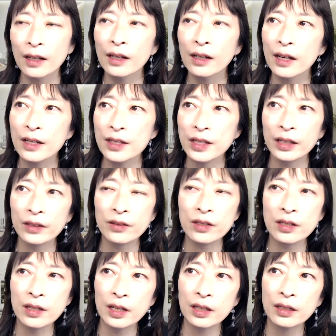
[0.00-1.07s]
だから資格
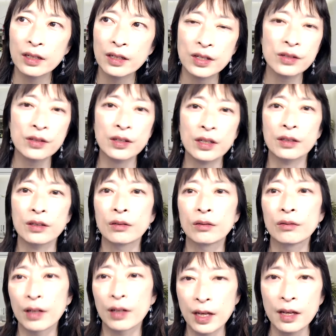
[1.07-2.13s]
試験で実技ってい
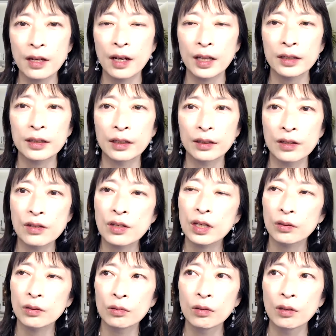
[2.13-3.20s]
うのがね、あったんです
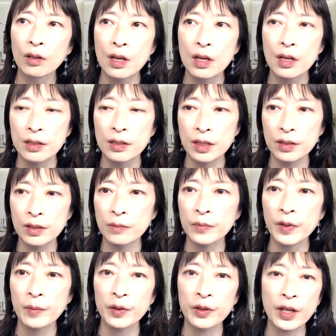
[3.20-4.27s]
けど、システム
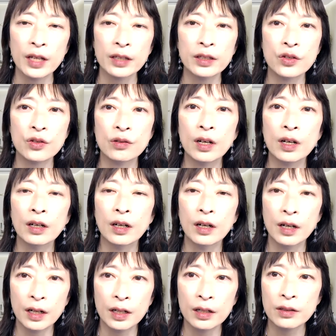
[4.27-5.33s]
はもう習った瞬間
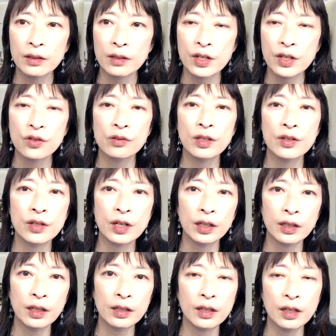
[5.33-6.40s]
から練習で
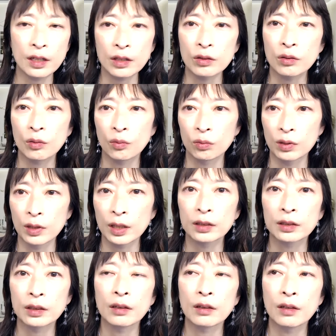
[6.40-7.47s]
使ってっていいっていうこと
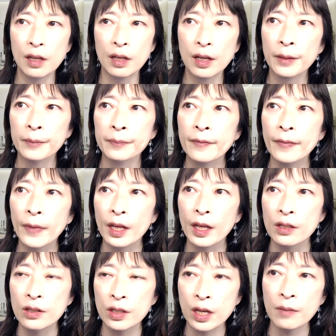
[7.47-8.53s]
だったんで、
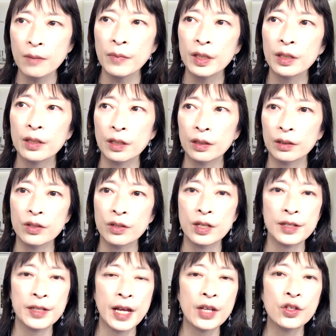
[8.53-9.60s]
試験までに私
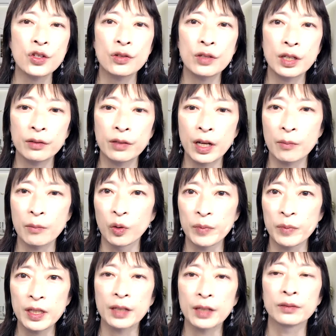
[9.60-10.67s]
ね、30人ぐらいもう
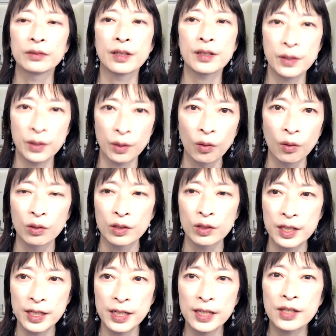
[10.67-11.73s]
見てるんですよ。
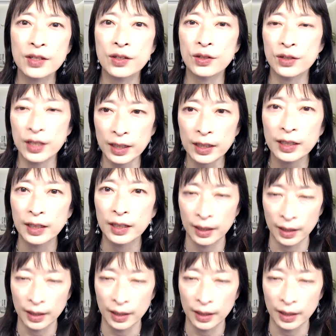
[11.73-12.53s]
実質に。